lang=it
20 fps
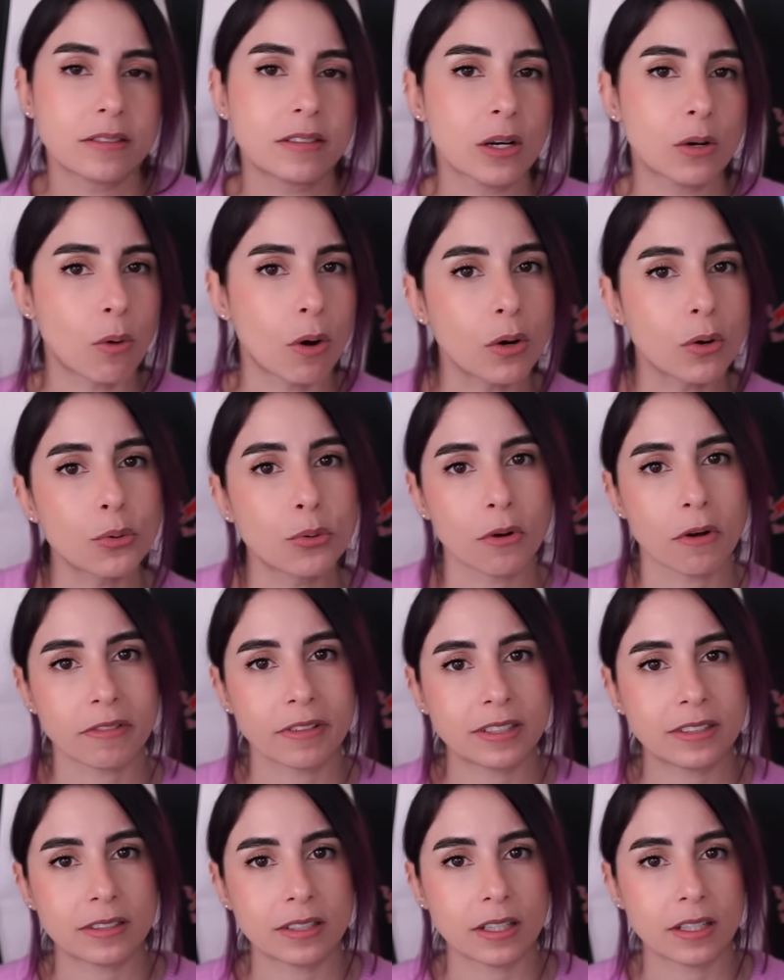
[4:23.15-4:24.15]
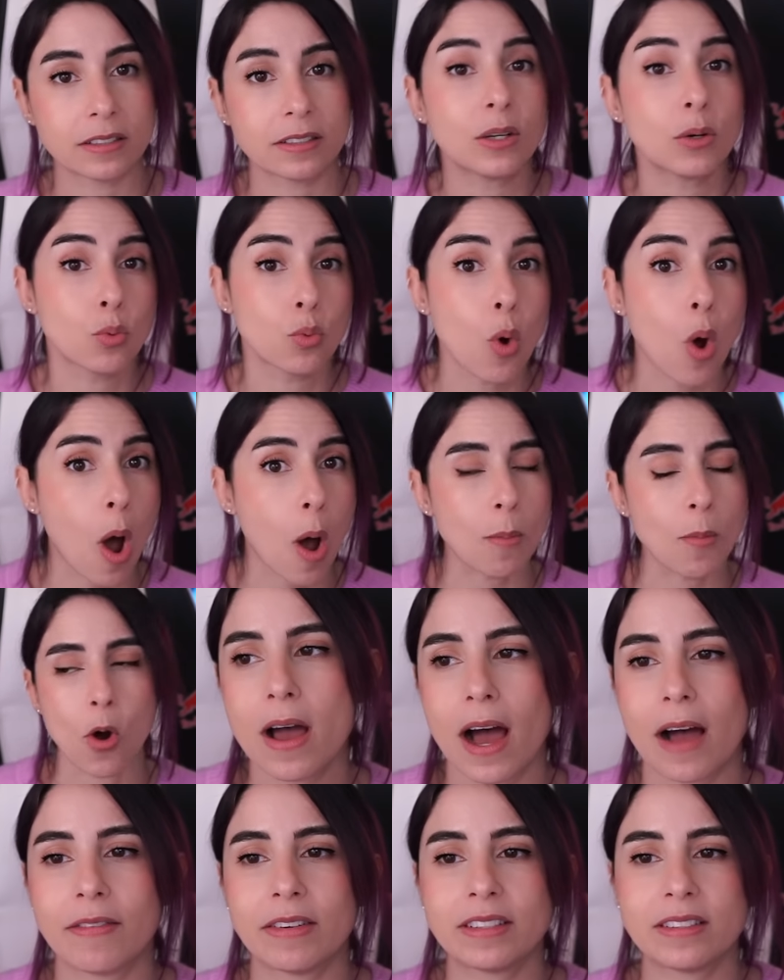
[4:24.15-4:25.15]
se qualcuno avesse, se un
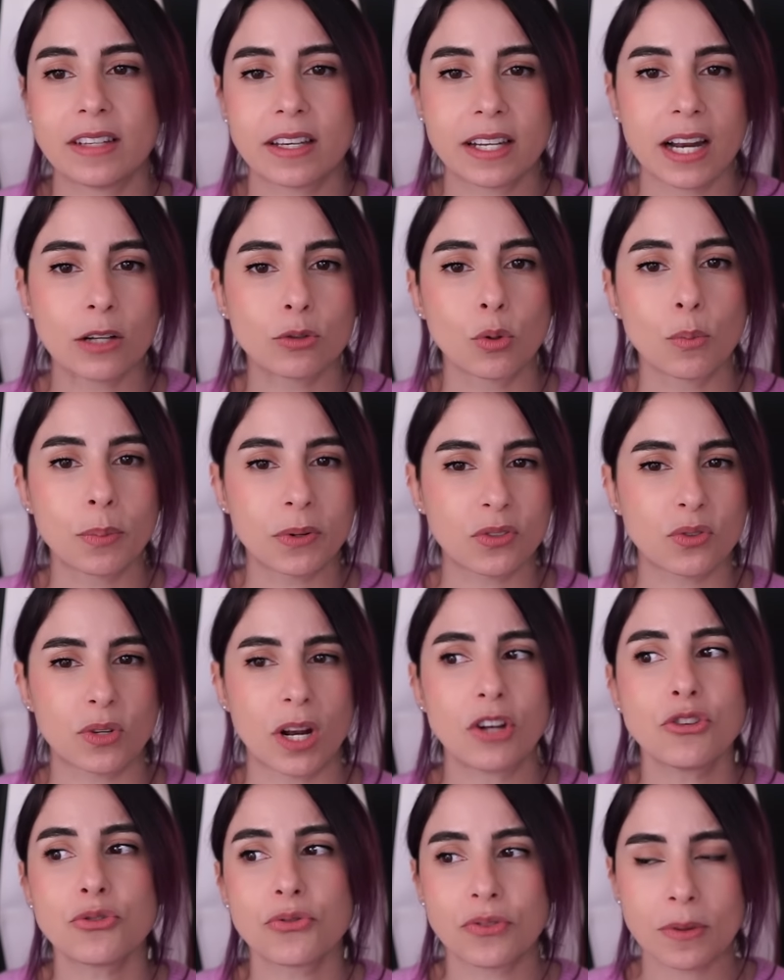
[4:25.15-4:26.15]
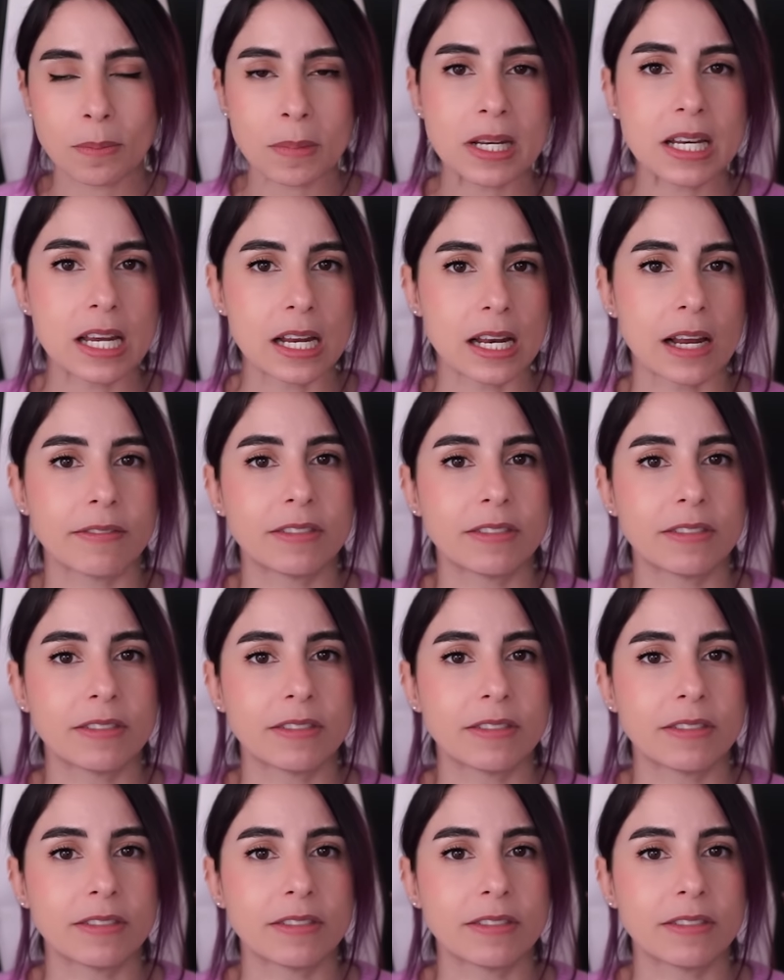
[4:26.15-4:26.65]
uomo avesse creato un personaggio femminile,